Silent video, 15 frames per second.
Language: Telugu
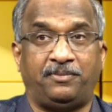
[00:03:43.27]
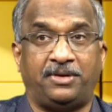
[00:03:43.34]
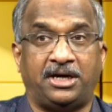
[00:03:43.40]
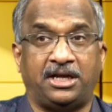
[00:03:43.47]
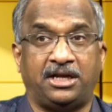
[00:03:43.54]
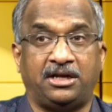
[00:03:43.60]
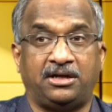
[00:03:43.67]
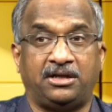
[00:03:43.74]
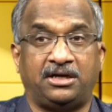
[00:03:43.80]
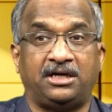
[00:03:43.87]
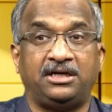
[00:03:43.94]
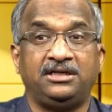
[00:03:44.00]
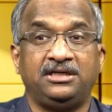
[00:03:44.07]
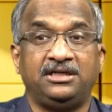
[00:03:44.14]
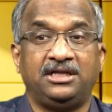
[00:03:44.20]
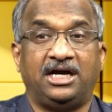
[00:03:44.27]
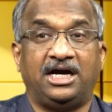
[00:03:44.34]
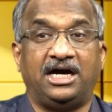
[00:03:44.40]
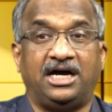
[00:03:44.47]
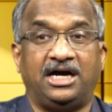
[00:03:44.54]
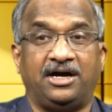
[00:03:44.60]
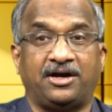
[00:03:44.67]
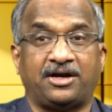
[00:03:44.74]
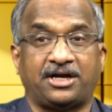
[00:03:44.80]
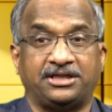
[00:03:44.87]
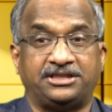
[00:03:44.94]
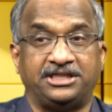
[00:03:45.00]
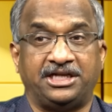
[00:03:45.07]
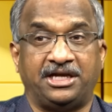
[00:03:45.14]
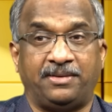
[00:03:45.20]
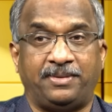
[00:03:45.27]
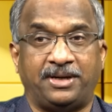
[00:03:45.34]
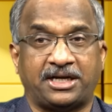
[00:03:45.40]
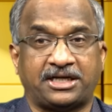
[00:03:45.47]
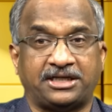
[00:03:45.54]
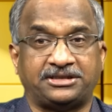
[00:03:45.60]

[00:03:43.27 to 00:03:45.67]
మాలల ఆ జనాభా